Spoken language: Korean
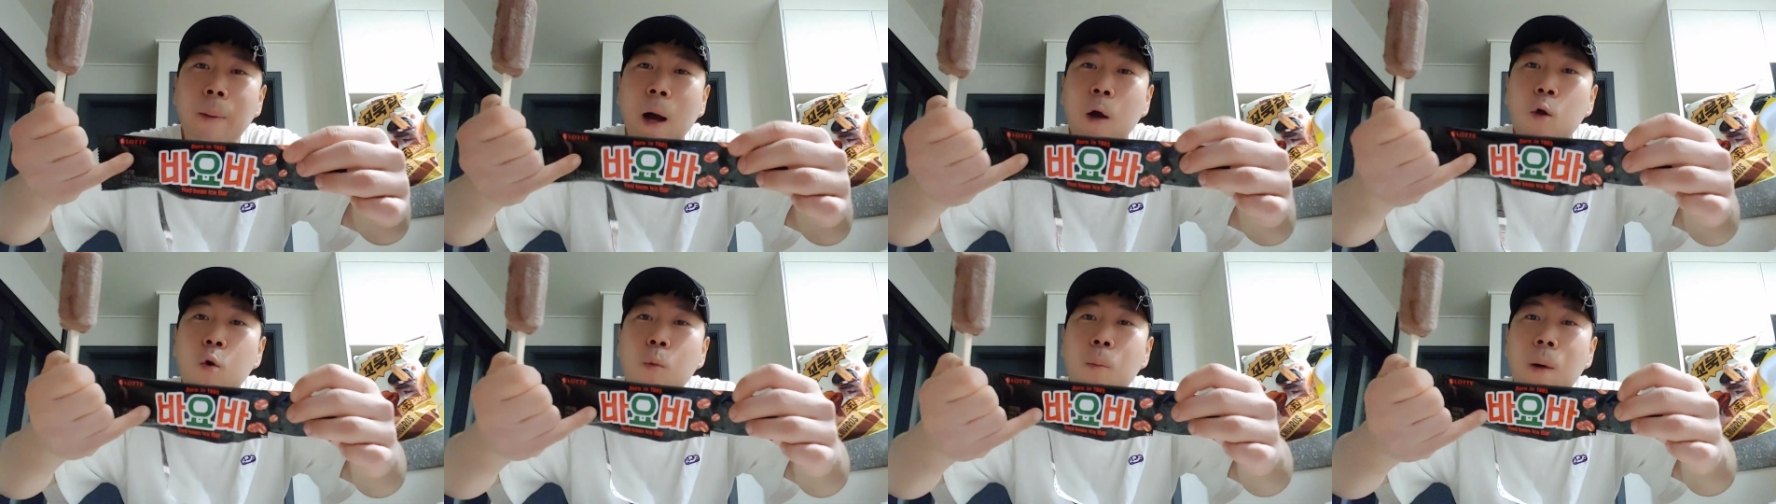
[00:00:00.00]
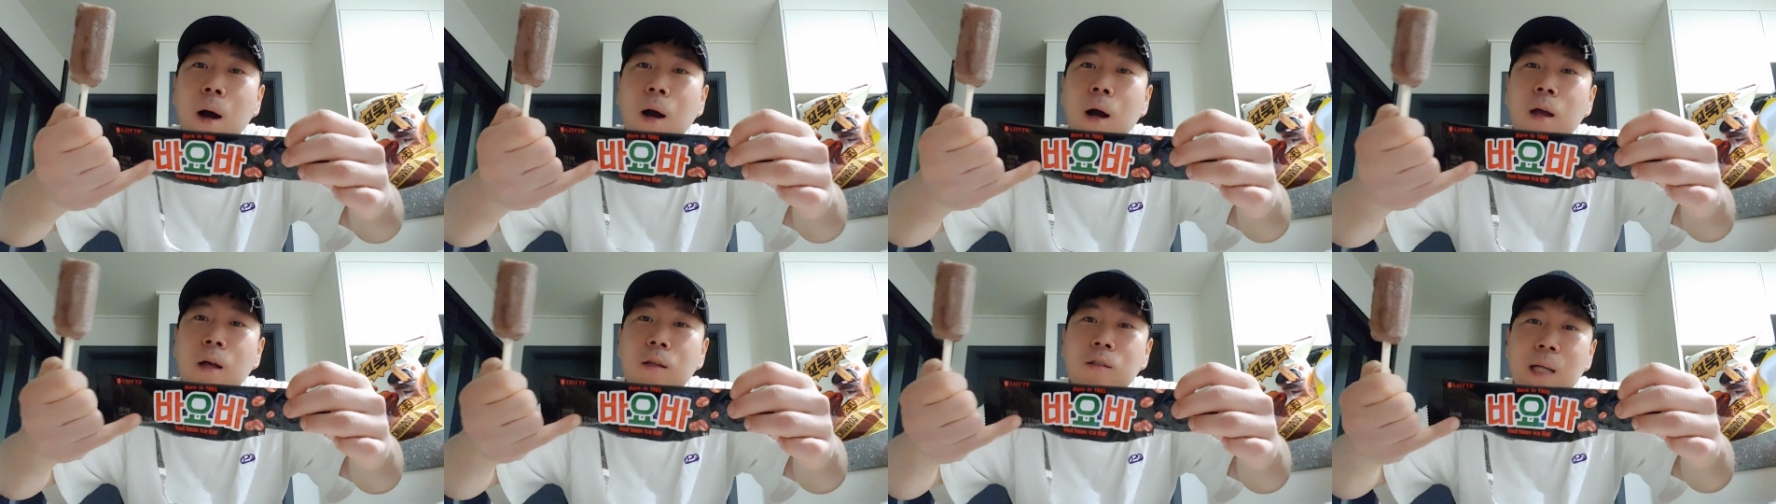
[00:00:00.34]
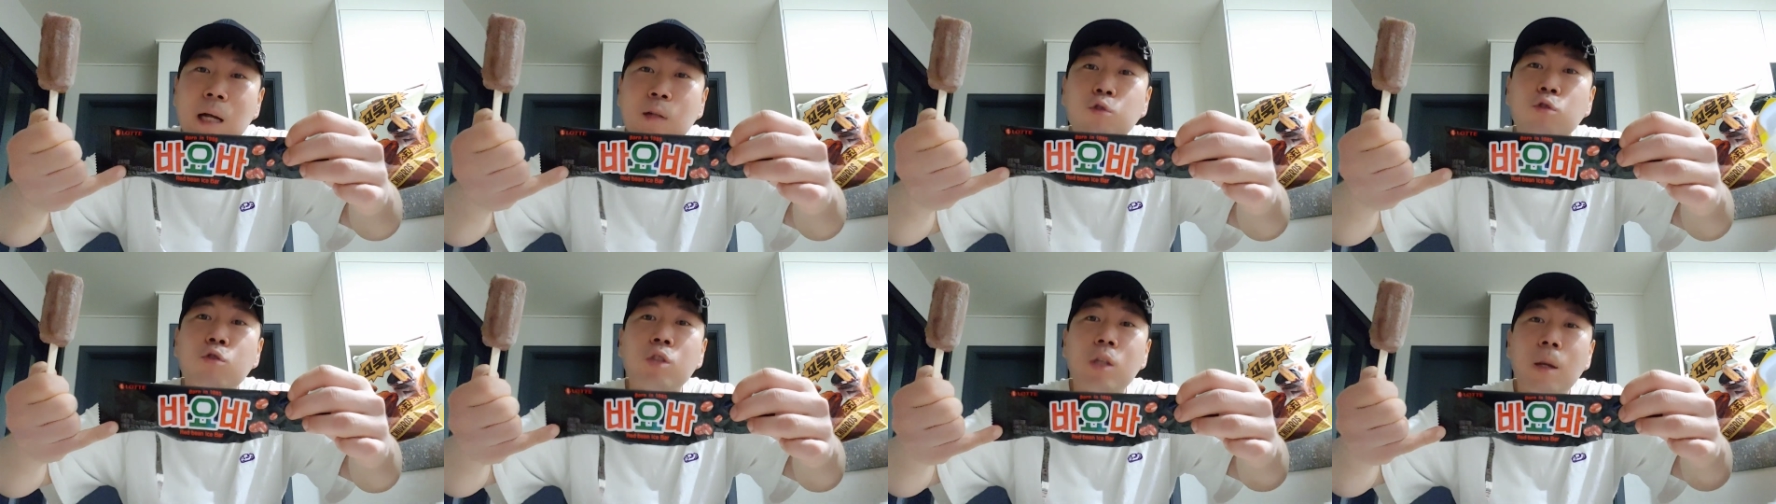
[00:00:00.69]
바이오바가
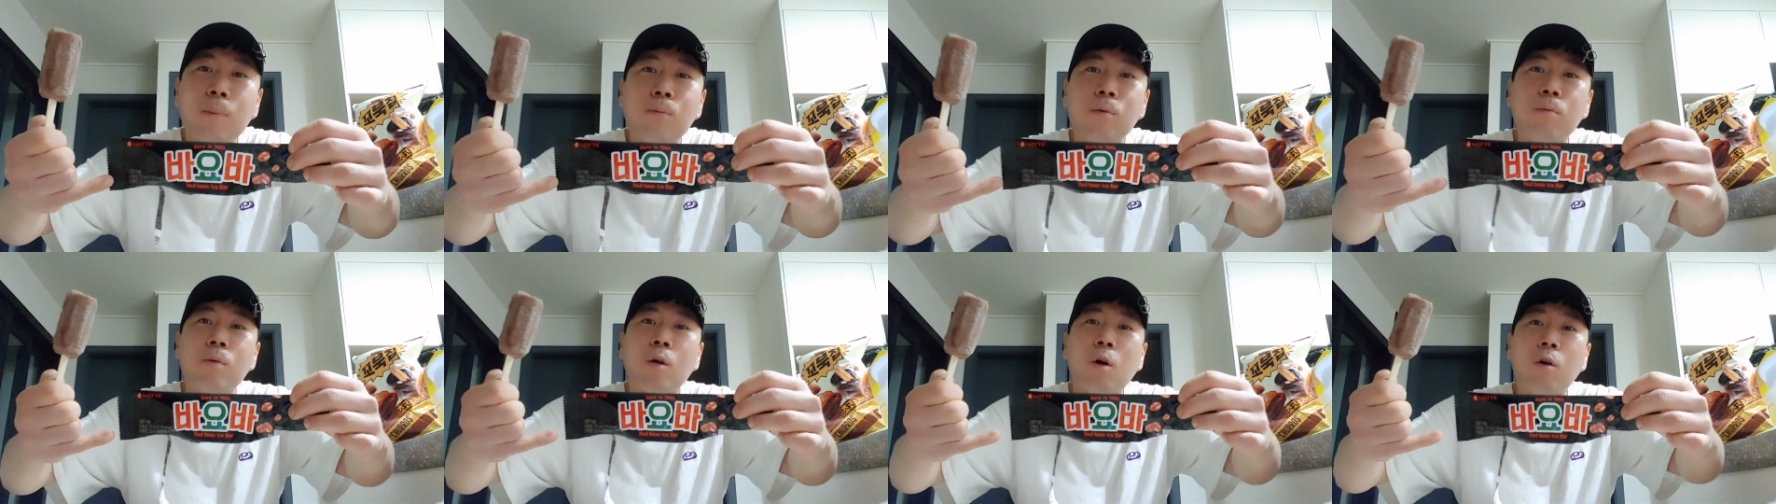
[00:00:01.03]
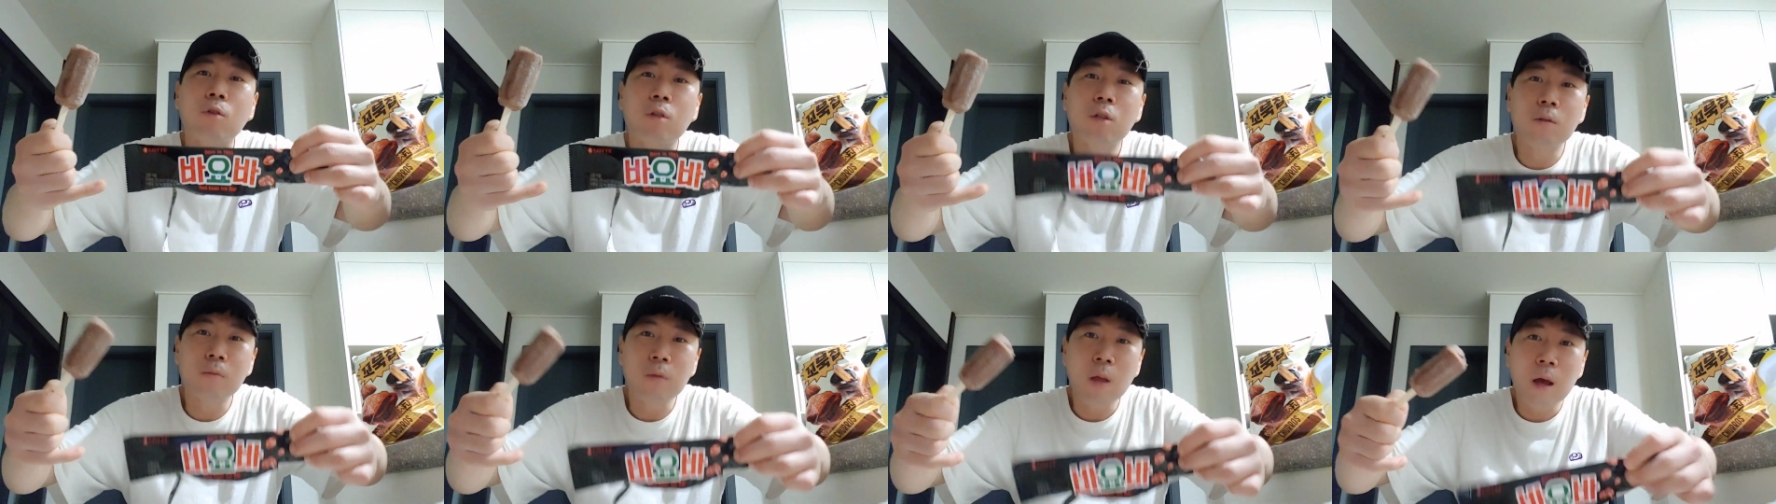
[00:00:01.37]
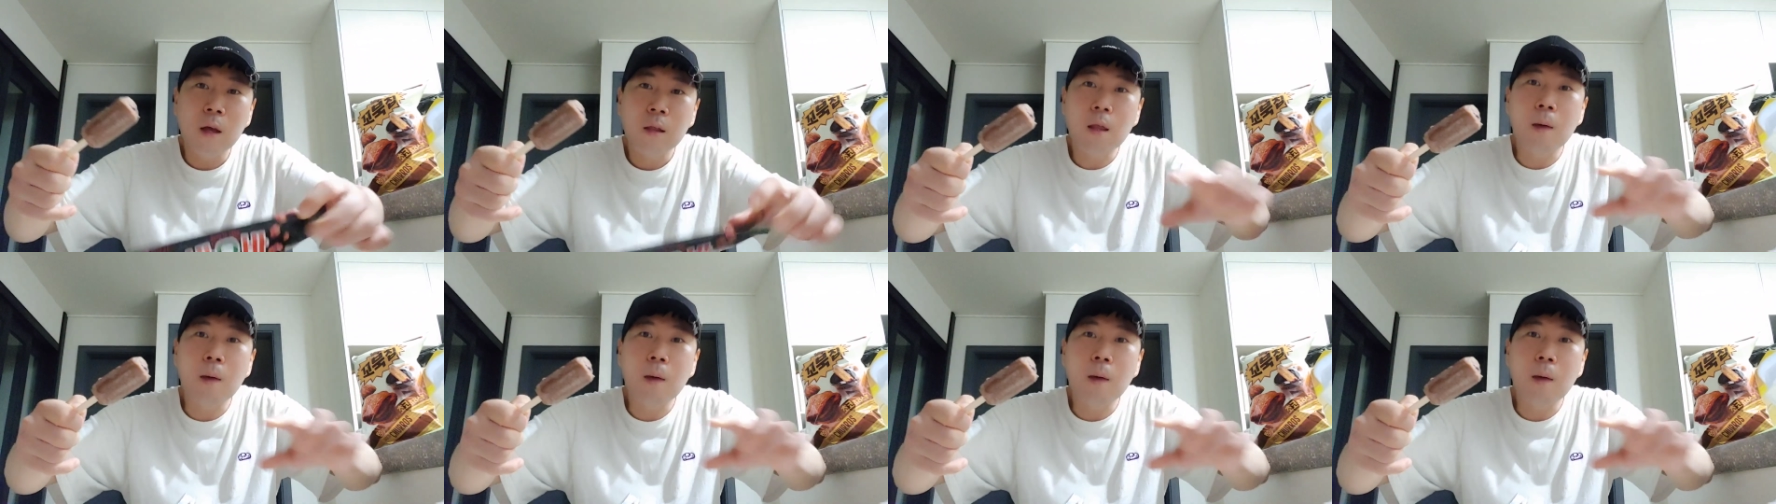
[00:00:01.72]
짝퉁 제품이거든.